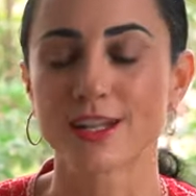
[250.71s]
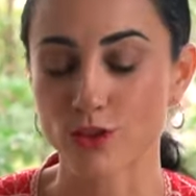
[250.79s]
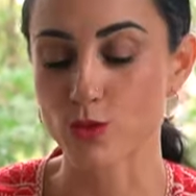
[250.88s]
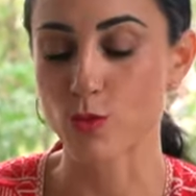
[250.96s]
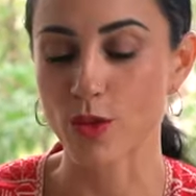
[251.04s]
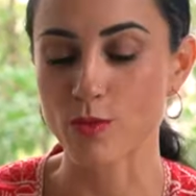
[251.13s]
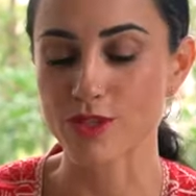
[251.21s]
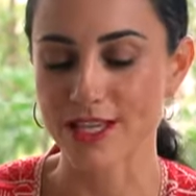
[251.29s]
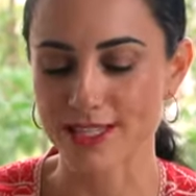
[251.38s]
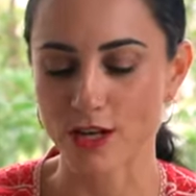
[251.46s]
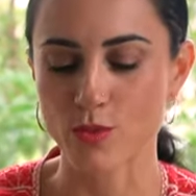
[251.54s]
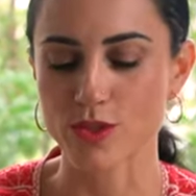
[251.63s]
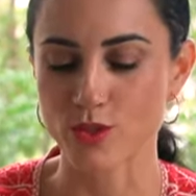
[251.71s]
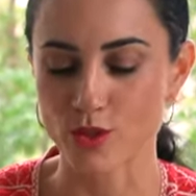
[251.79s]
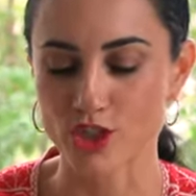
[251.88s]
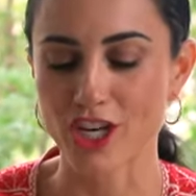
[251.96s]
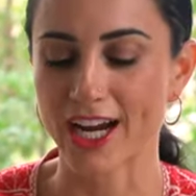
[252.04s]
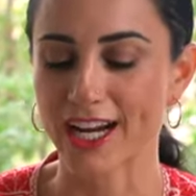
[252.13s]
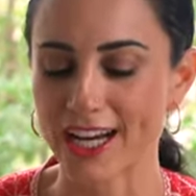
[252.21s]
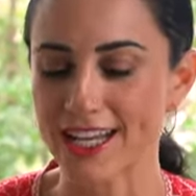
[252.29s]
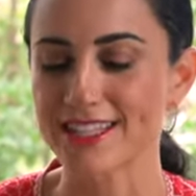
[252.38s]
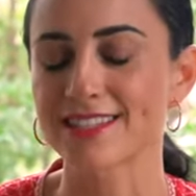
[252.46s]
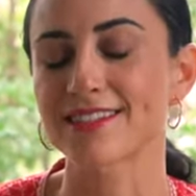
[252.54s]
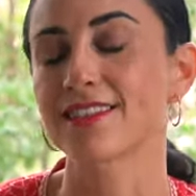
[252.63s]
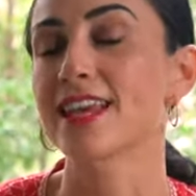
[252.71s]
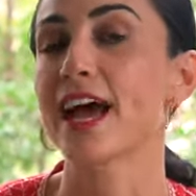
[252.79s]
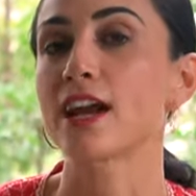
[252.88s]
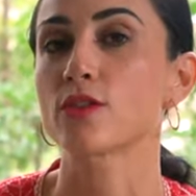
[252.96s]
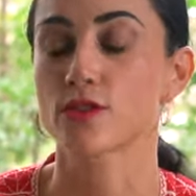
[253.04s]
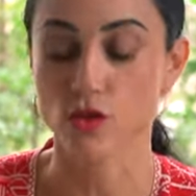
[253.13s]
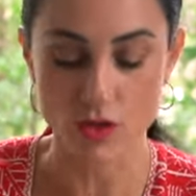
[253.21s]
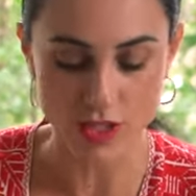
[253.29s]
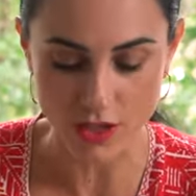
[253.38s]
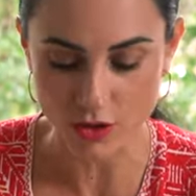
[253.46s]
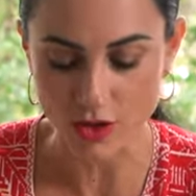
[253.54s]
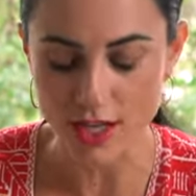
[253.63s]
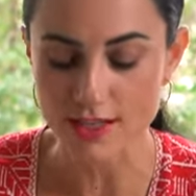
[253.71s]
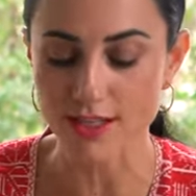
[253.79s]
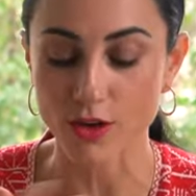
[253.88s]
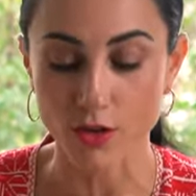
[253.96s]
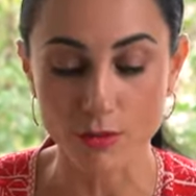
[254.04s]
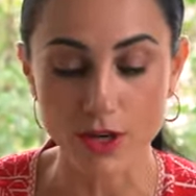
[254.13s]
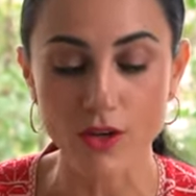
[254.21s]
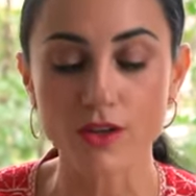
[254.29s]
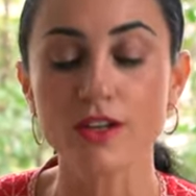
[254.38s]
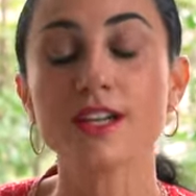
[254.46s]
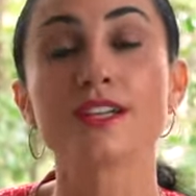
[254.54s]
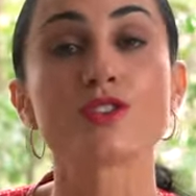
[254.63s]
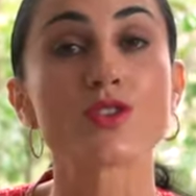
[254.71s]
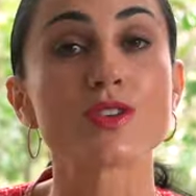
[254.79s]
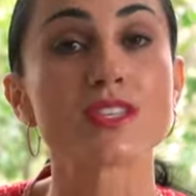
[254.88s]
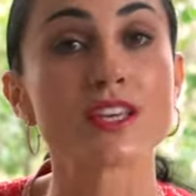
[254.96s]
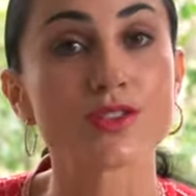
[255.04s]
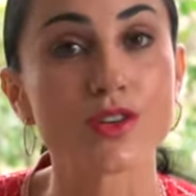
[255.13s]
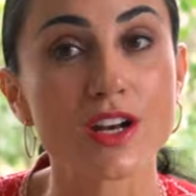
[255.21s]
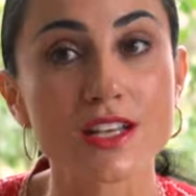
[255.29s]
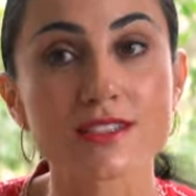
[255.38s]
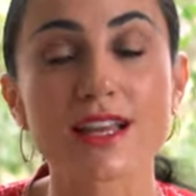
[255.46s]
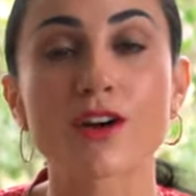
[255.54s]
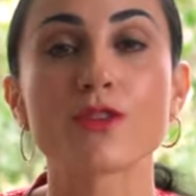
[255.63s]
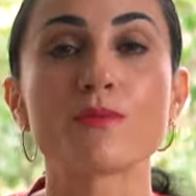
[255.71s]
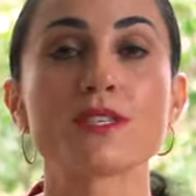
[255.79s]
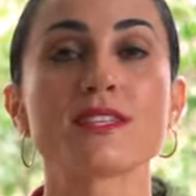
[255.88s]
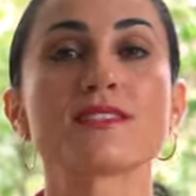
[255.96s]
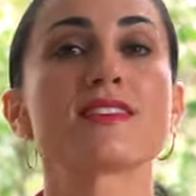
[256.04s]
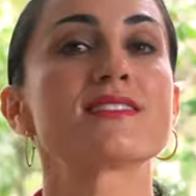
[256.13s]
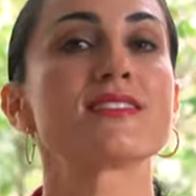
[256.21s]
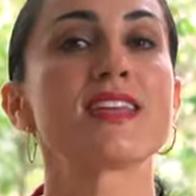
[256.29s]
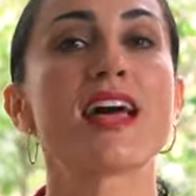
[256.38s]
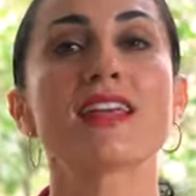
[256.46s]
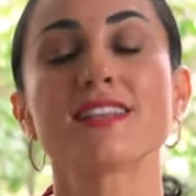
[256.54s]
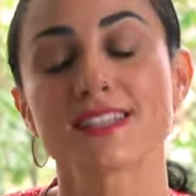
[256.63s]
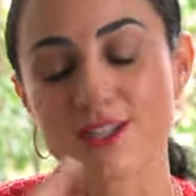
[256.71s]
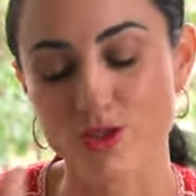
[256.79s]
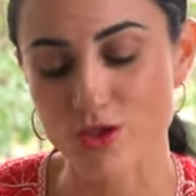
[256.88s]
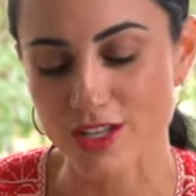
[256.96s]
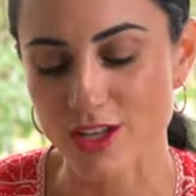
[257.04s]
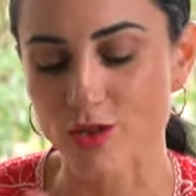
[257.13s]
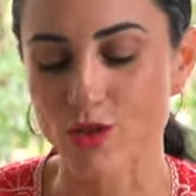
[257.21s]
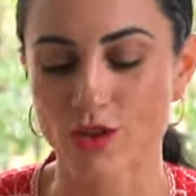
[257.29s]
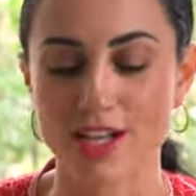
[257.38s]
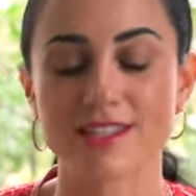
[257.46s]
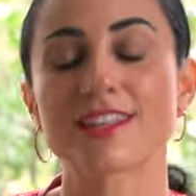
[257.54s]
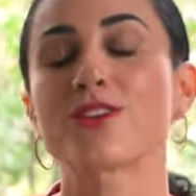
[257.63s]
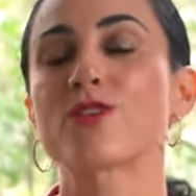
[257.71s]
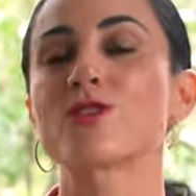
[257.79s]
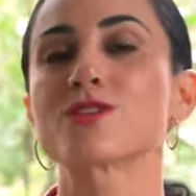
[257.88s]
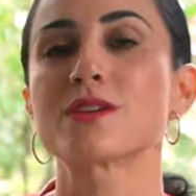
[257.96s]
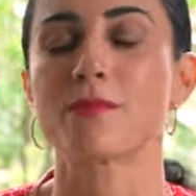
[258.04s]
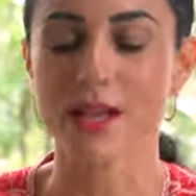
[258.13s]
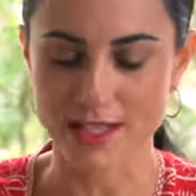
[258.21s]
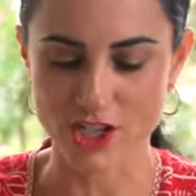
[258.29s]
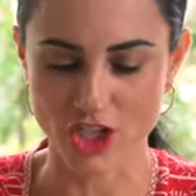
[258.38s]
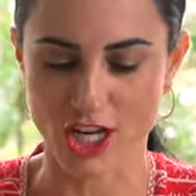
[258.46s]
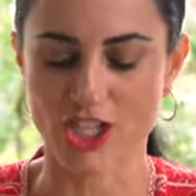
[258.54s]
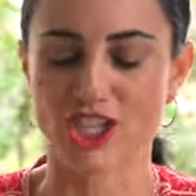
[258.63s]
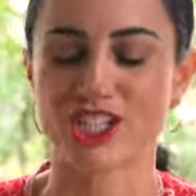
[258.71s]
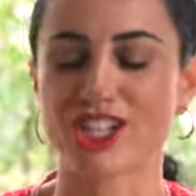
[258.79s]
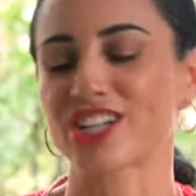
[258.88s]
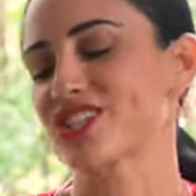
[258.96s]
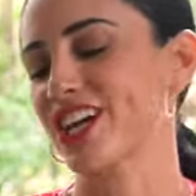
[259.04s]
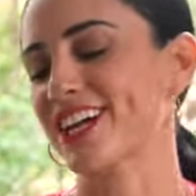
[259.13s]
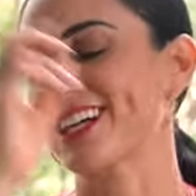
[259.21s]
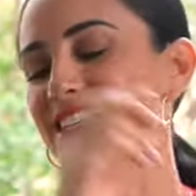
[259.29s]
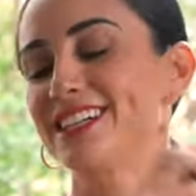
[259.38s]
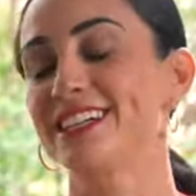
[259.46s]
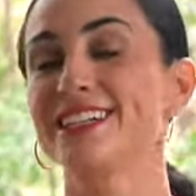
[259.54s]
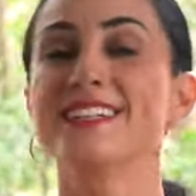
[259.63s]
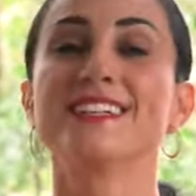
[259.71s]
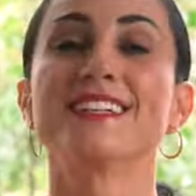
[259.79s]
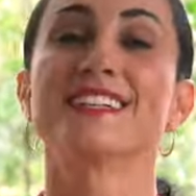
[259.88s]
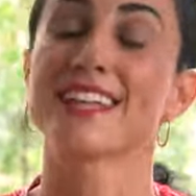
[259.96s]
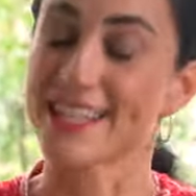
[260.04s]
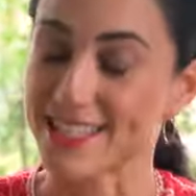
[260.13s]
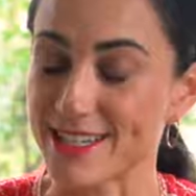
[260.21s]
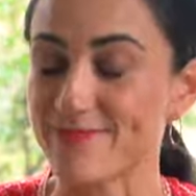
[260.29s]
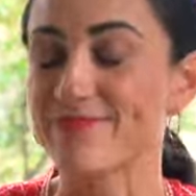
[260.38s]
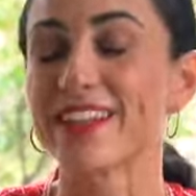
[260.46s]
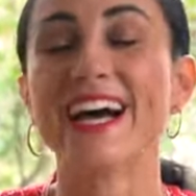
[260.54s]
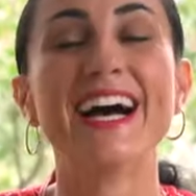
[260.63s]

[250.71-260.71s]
Entonces podemos hacer nuestro checklist diario. Estoy siendo honesta conmigo, estoy siendo honesta con mis necesidades, estoy siendo honesta con los demás. Check, check, check. check. Y así.